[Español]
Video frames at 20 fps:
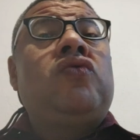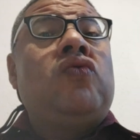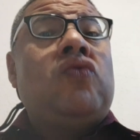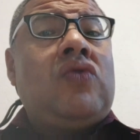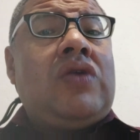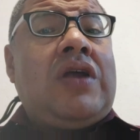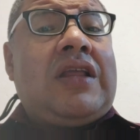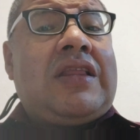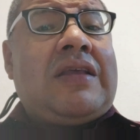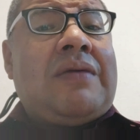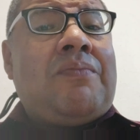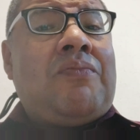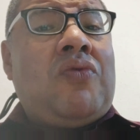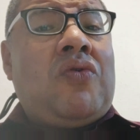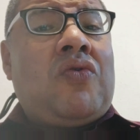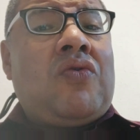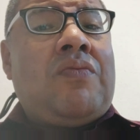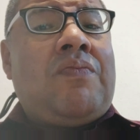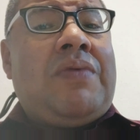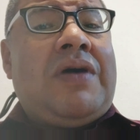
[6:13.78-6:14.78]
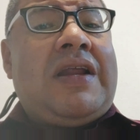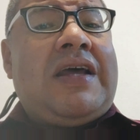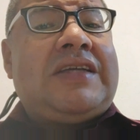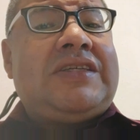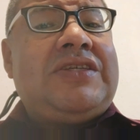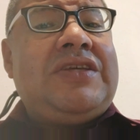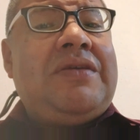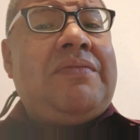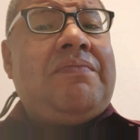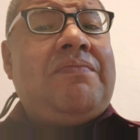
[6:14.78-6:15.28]
dura tampoco para
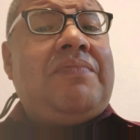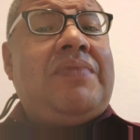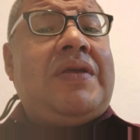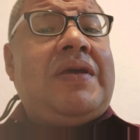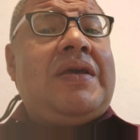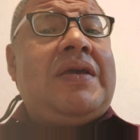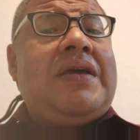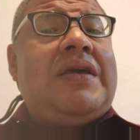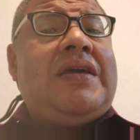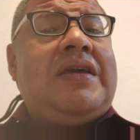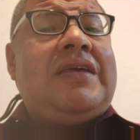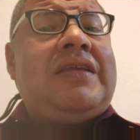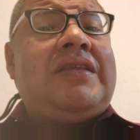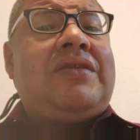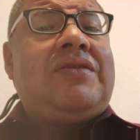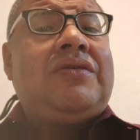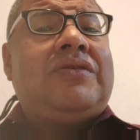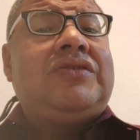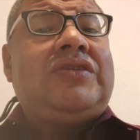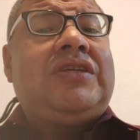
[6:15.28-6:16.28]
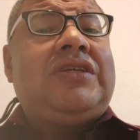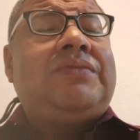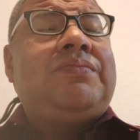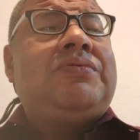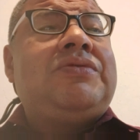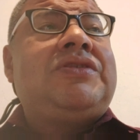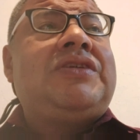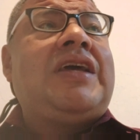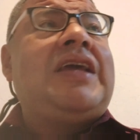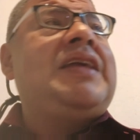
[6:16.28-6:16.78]
siempre. Entonces,
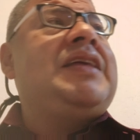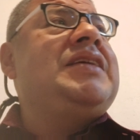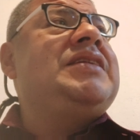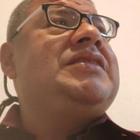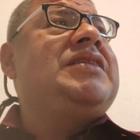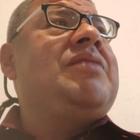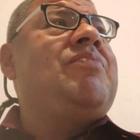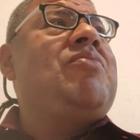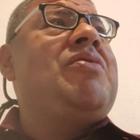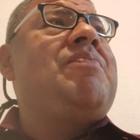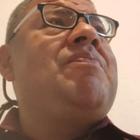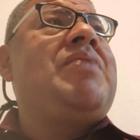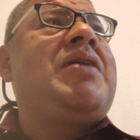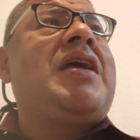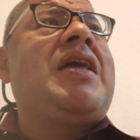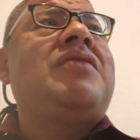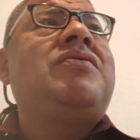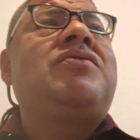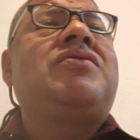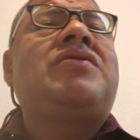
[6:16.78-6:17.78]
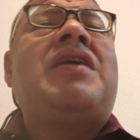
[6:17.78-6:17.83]
pues hay que estar preparado